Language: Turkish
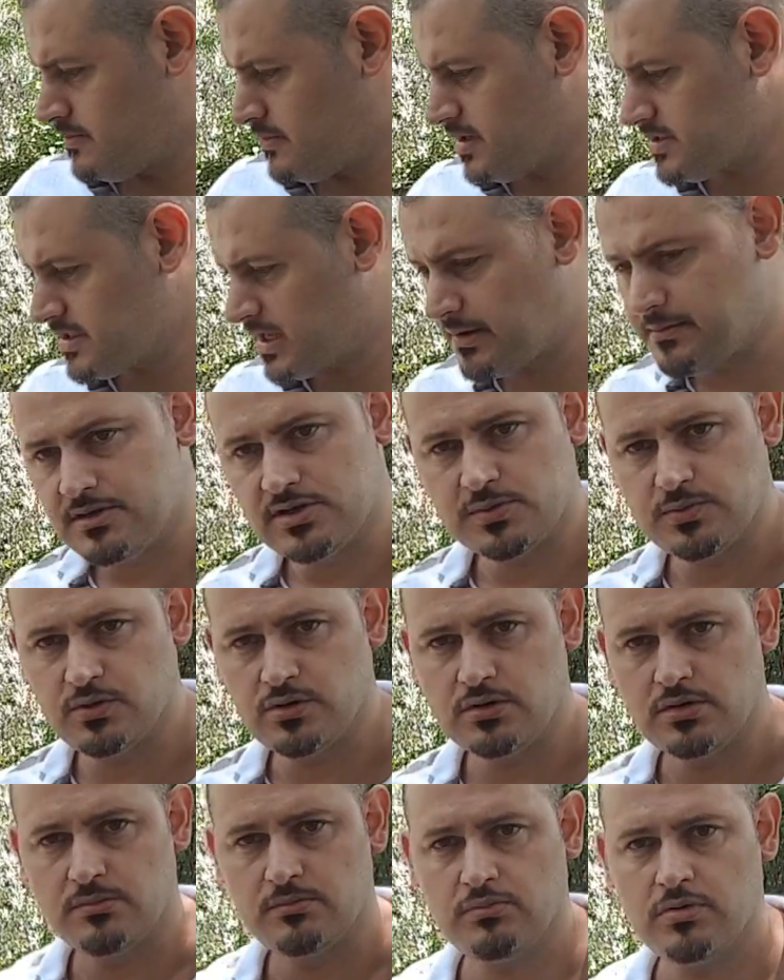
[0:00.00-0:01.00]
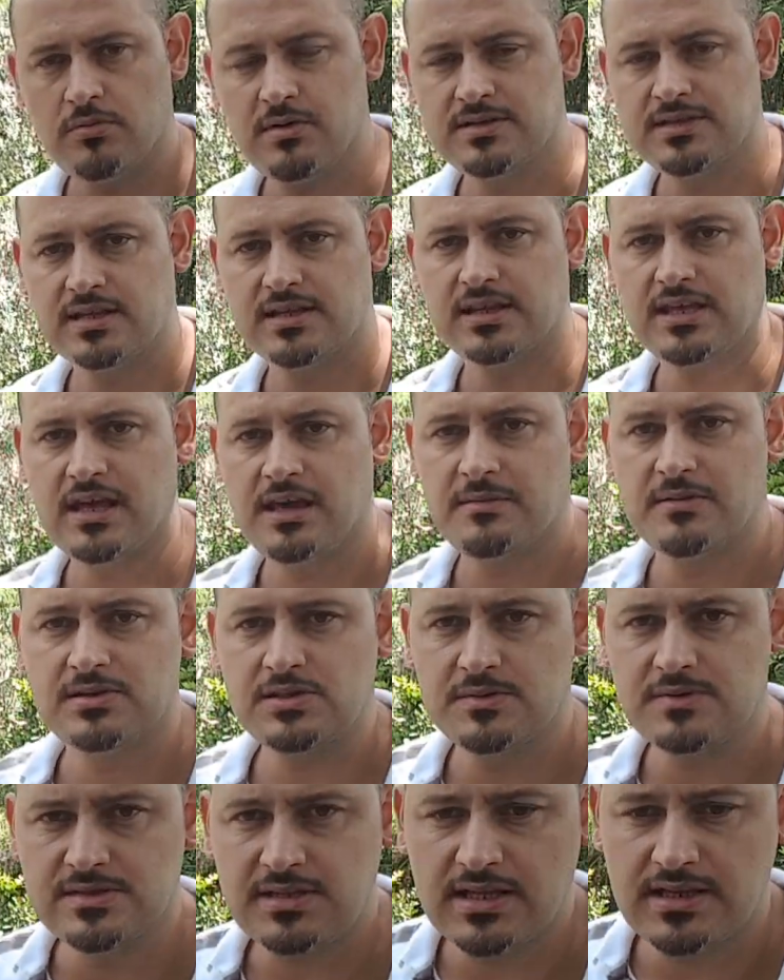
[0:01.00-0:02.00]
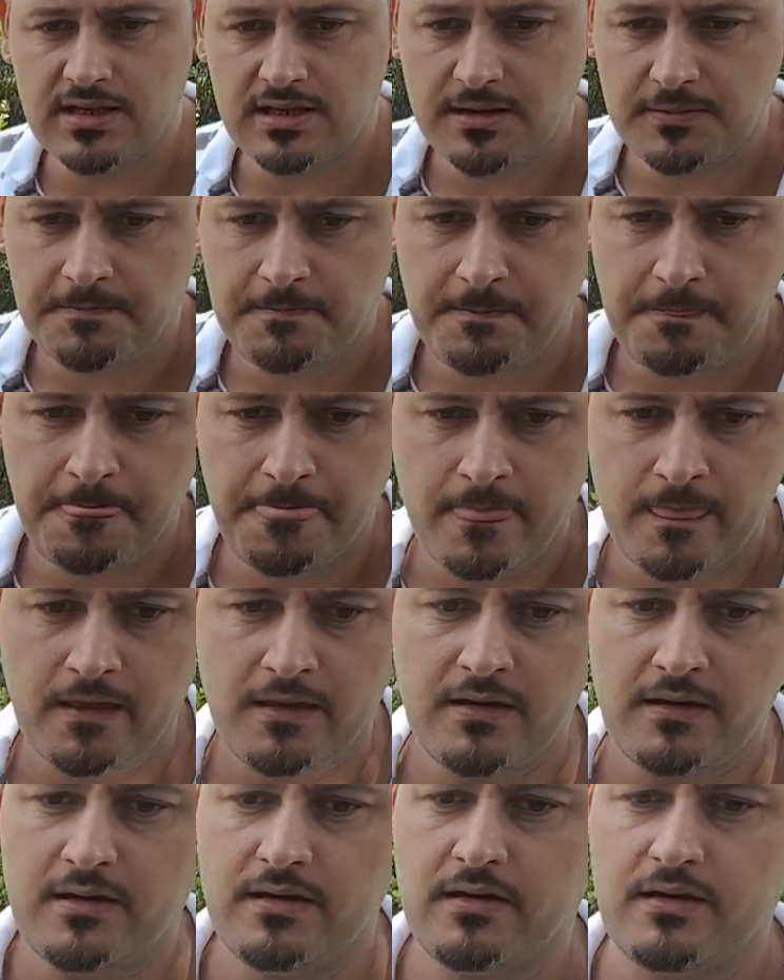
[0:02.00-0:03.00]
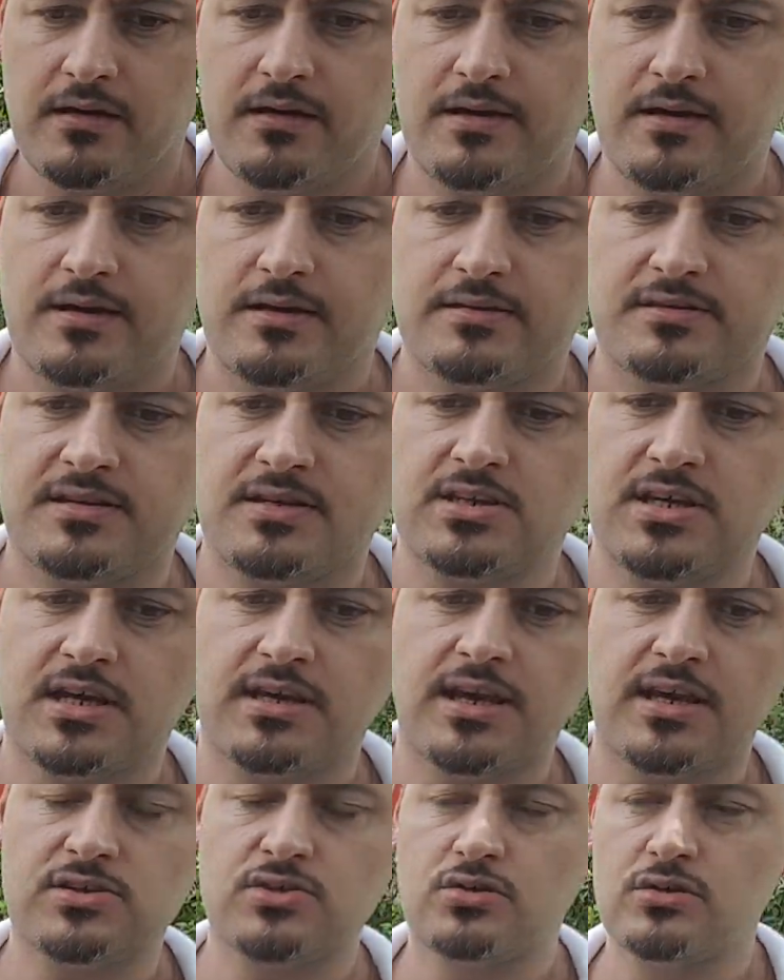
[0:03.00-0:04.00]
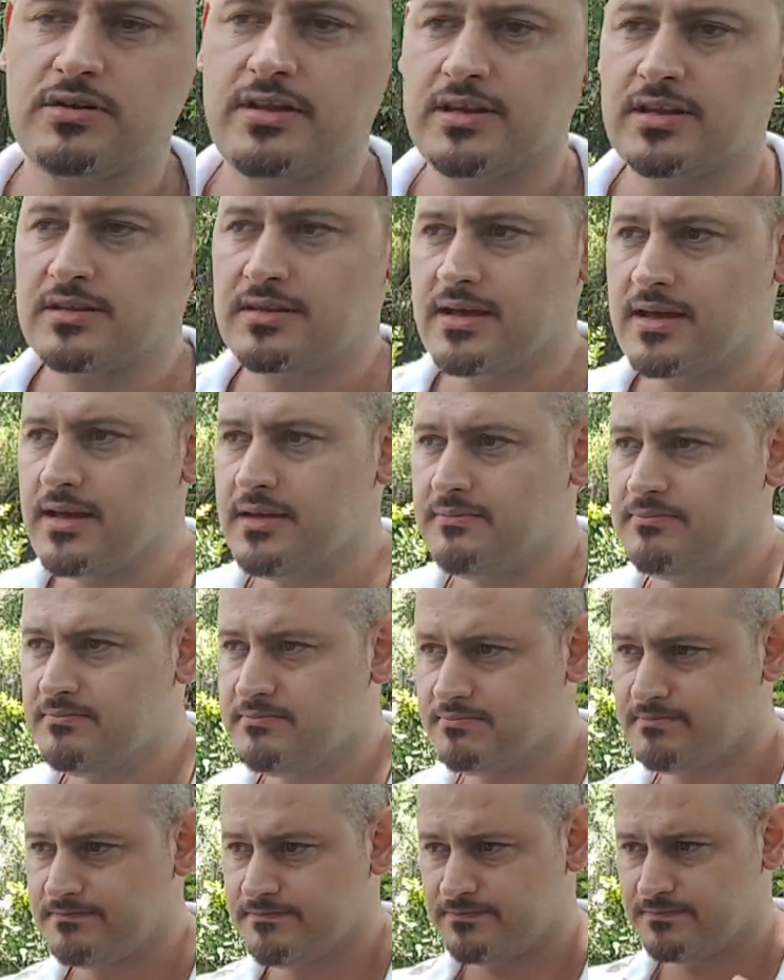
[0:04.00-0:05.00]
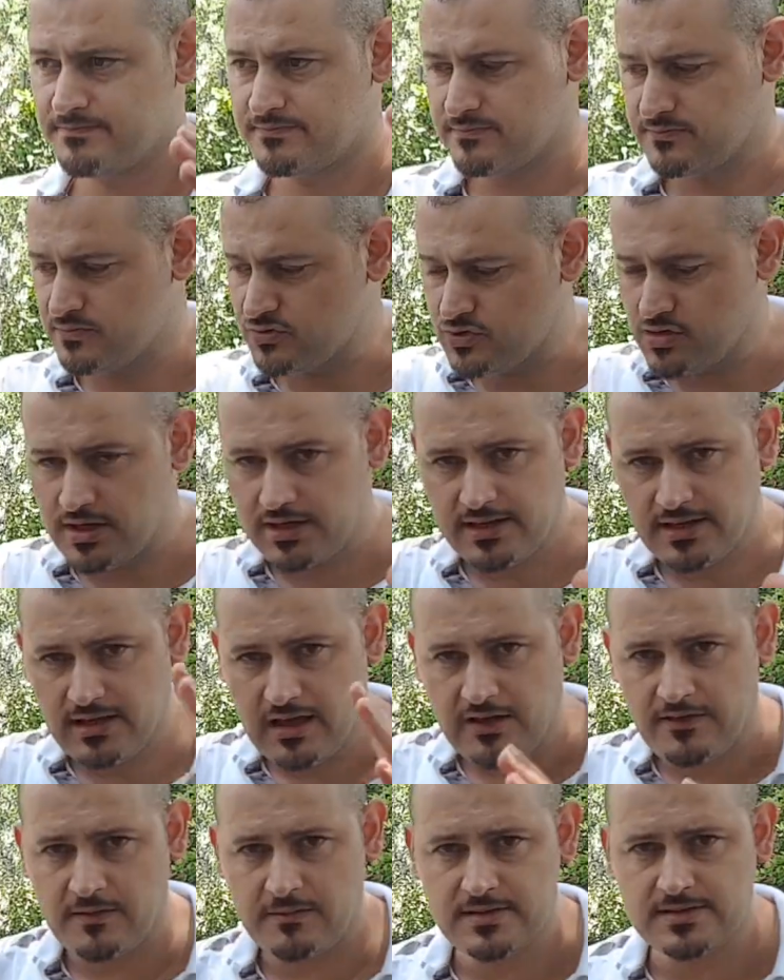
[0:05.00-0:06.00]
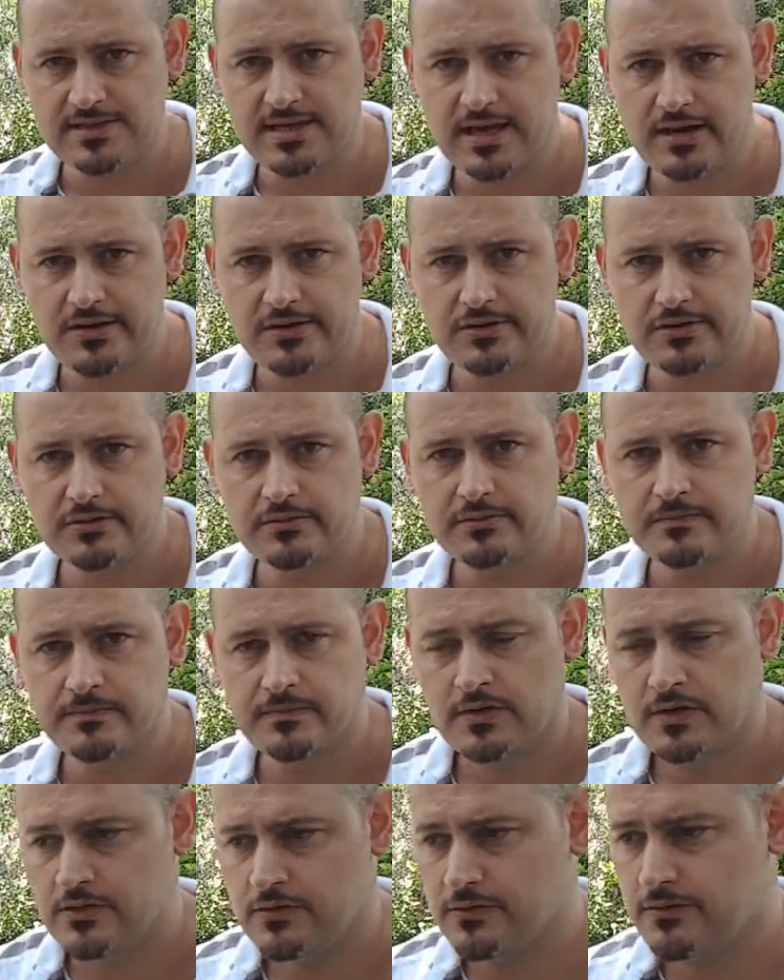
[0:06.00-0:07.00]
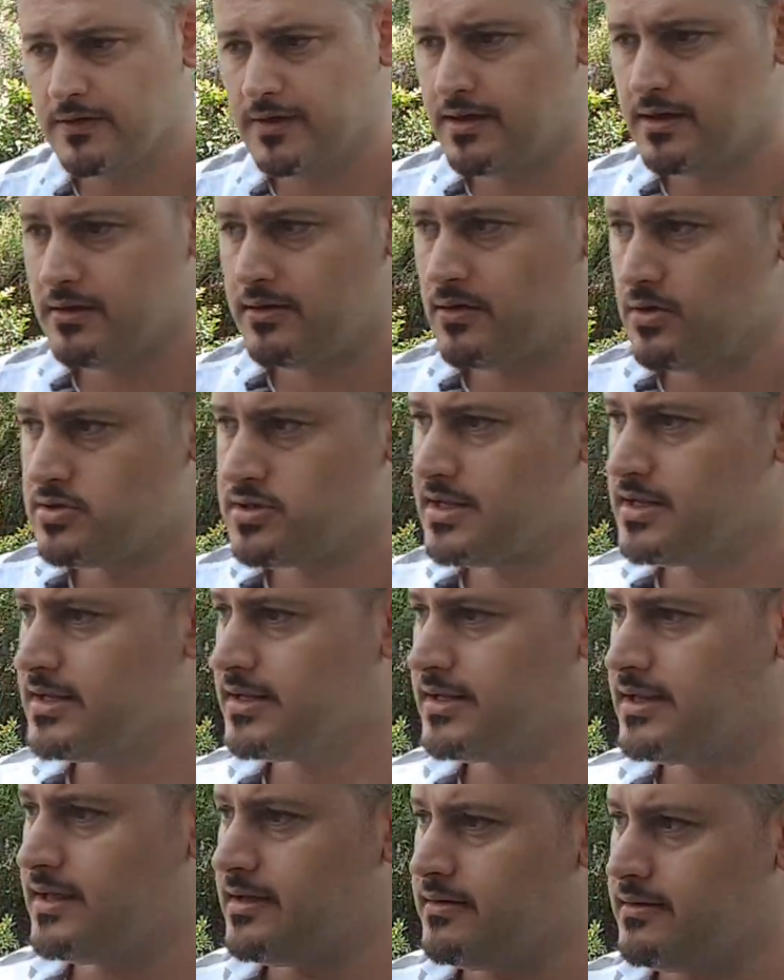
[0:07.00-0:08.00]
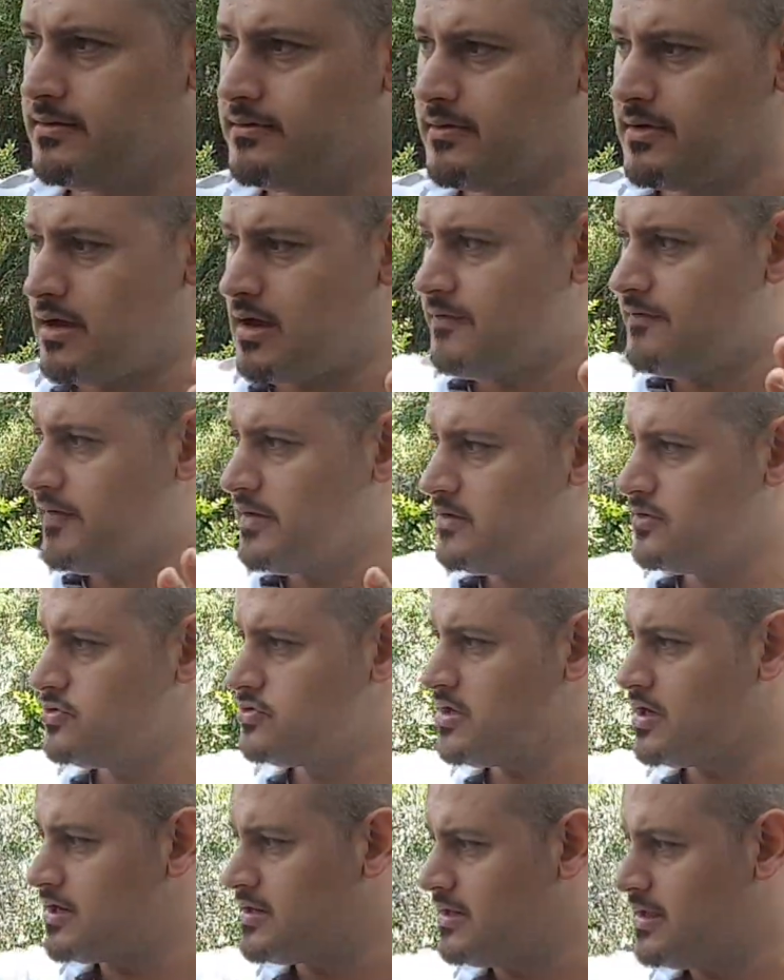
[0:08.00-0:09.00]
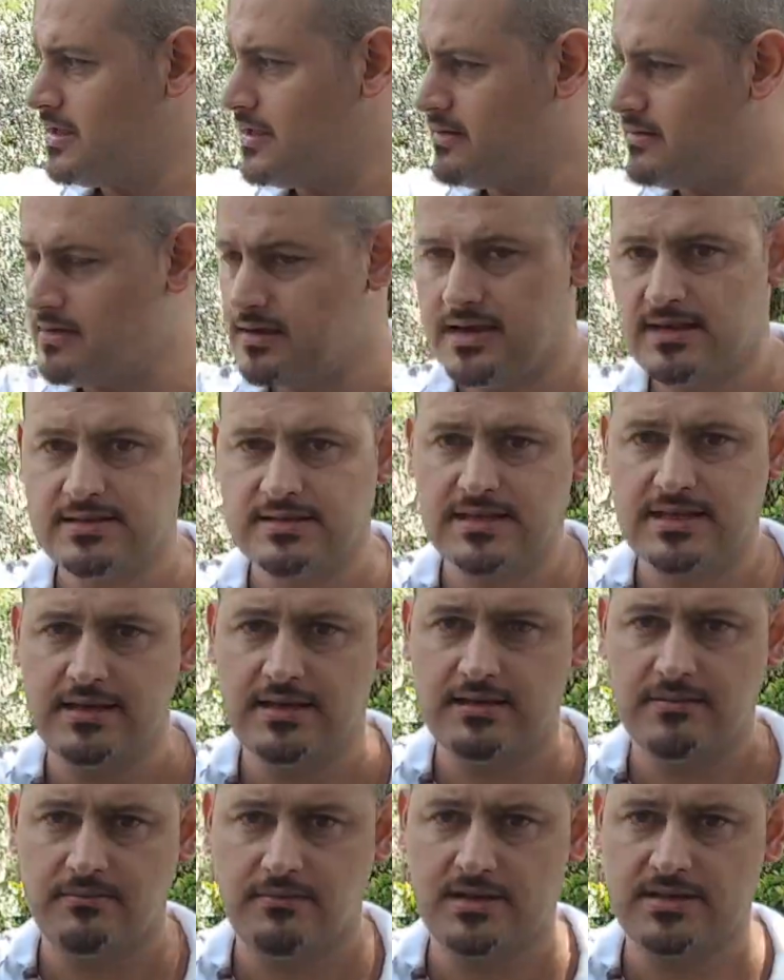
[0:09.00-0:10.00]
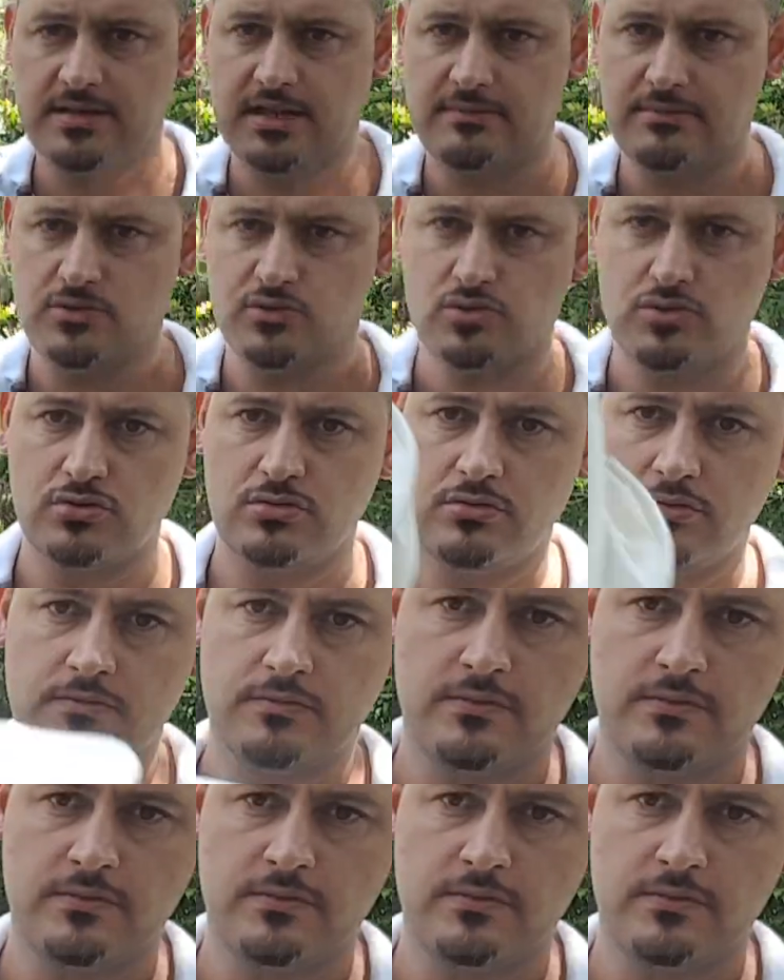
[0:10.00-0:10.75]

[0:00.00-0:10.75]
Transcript: Maskemiz bu. Bu maskedeki amacımız nedir? Ee, sıcak yaz günlerinde sürekli kafamız terliyor ve özellikle kafanın üzerinde eski maskemiz şu.